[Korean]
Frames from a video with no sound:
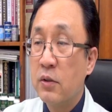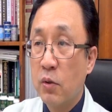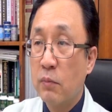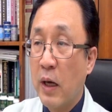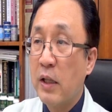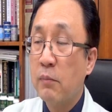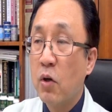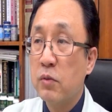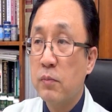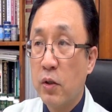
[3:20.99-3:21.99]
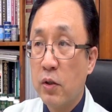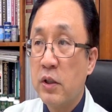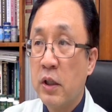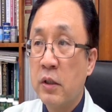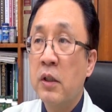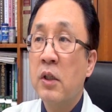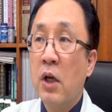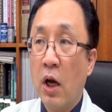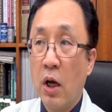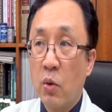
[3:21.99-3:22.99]
또 많이 먹으면은 이제
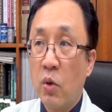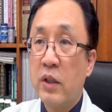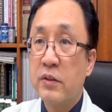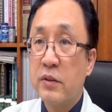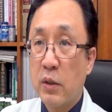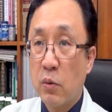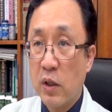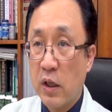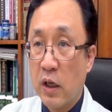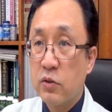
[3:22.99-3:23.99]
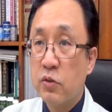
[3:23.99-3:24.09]
콜레스테롤이나